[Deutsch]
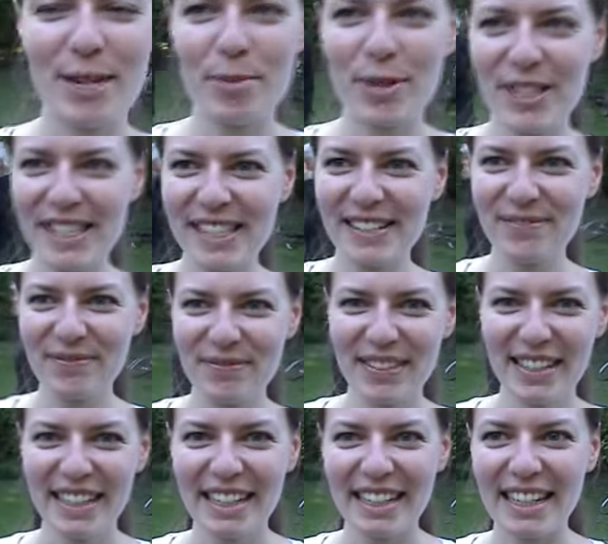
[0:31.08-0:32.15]
Pötzl,
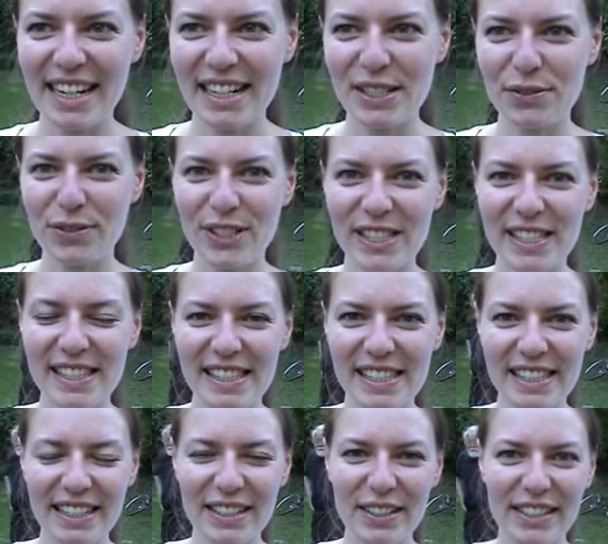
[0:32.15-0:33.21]

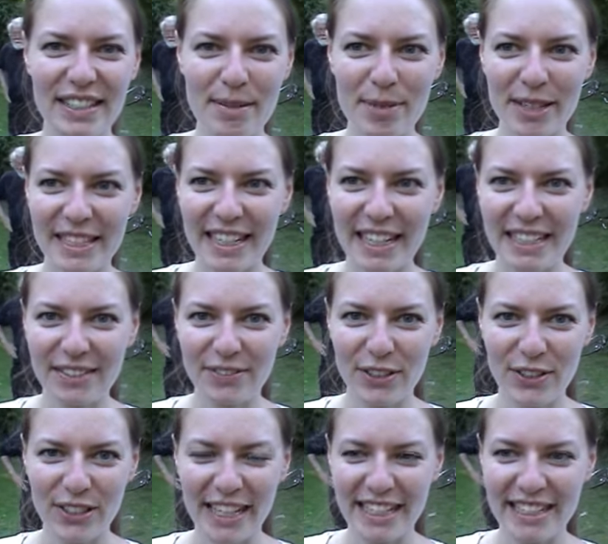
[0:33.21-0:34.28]
Landesvorsitzende der Partei Die
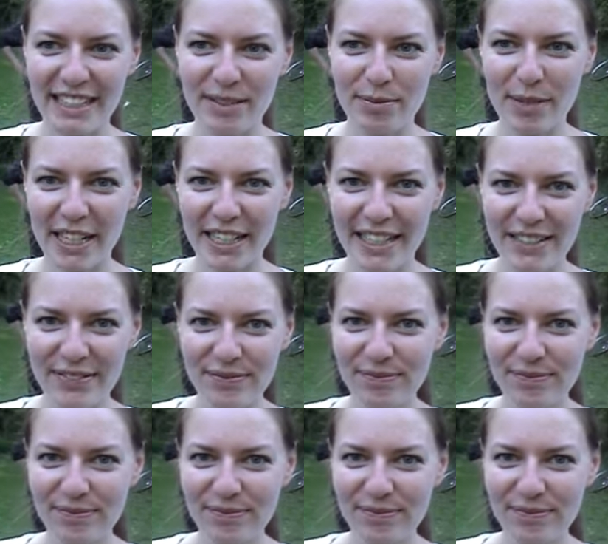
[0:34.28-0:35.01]
Violetten in Berlin.